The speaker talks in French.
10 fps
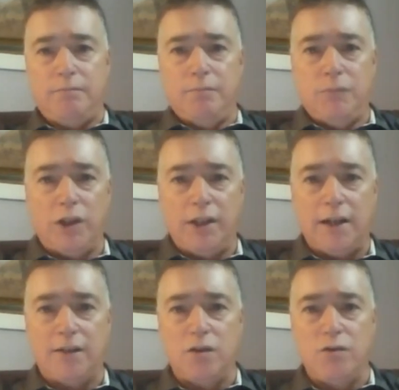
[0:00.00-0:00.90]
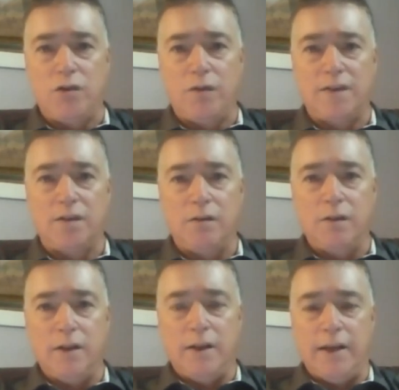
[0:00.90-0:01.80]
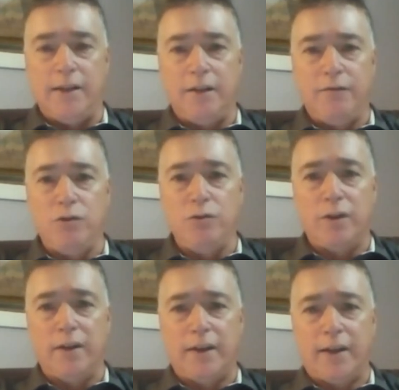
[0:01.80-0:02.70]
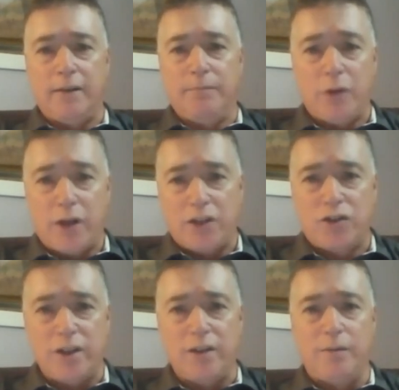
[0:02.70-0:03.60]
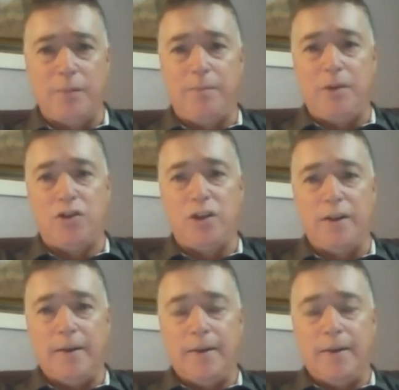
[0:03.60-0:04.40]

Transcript: donner la solution à ça, il était venu euh, me racheter de mes péchés.